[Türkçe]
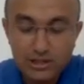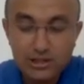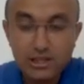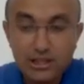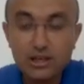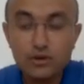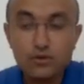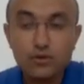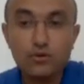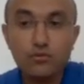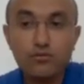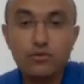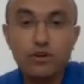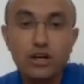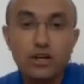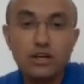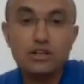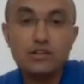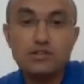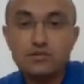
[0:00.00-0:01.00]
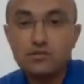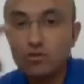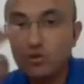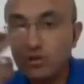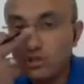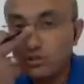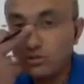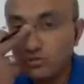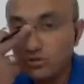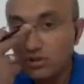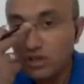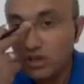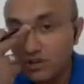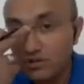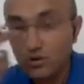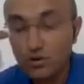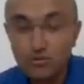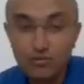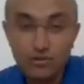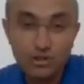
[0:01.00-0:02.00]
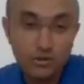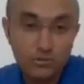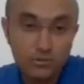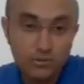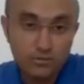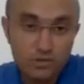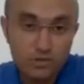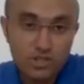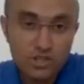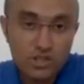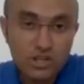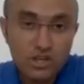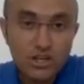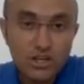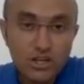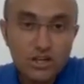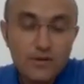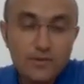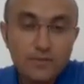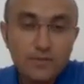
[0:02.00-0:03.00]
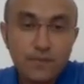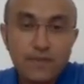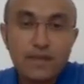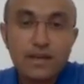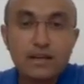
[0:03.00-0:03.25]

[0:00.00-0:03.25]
Will take off veya is going to take off dememiş.